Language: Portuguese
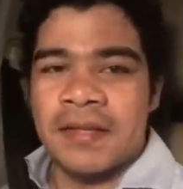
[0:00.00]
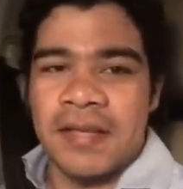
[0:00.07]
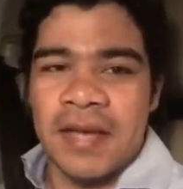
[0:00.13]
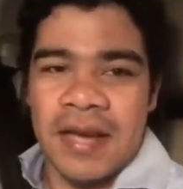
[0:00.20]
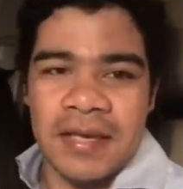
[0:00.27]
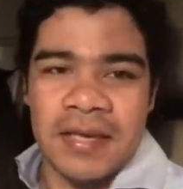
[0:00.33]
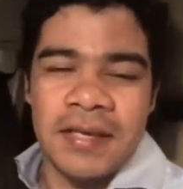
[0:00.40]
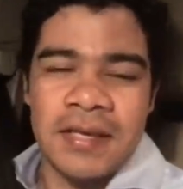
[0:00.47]

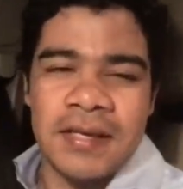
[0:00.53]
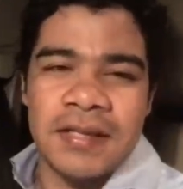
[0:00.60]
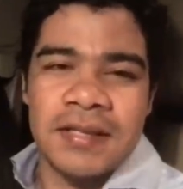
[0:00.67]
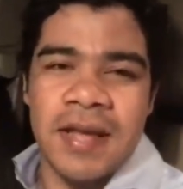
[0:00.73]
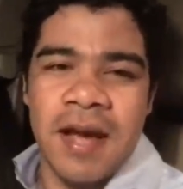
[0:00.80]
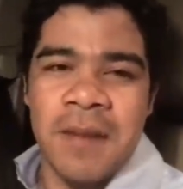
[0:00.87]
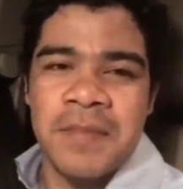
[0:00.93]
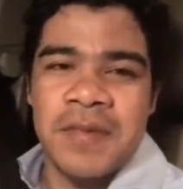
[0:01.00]
da
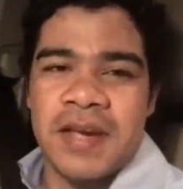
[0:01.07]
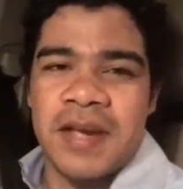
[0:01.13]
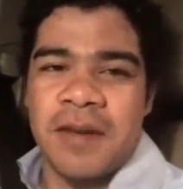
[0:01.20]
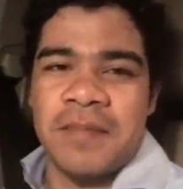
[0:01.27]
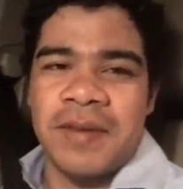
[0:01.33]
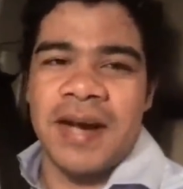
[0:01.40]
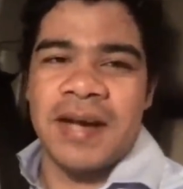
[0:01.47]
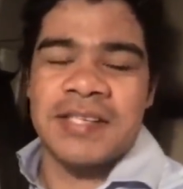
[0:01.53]
querida
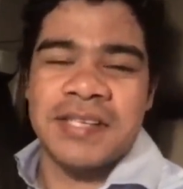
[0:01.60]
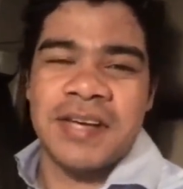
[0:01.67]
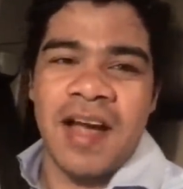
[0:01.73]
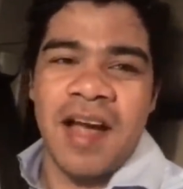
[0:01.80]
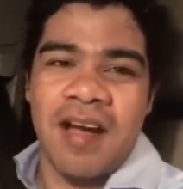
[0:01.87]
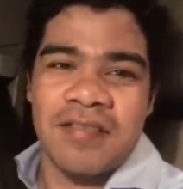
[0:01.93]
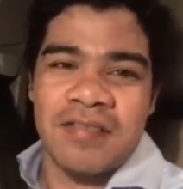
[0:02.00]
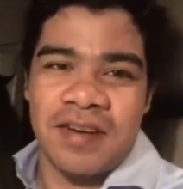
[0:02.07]
amiga Marge
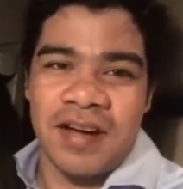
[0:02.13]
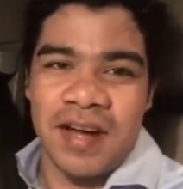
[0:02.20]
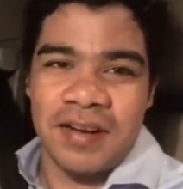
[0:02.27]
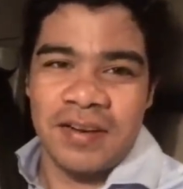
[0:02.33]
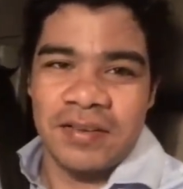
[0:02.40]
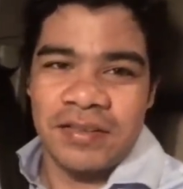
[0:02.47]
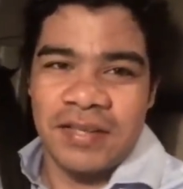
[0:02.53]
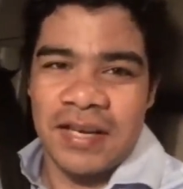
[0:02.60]

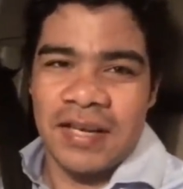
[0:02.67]
Carvalho,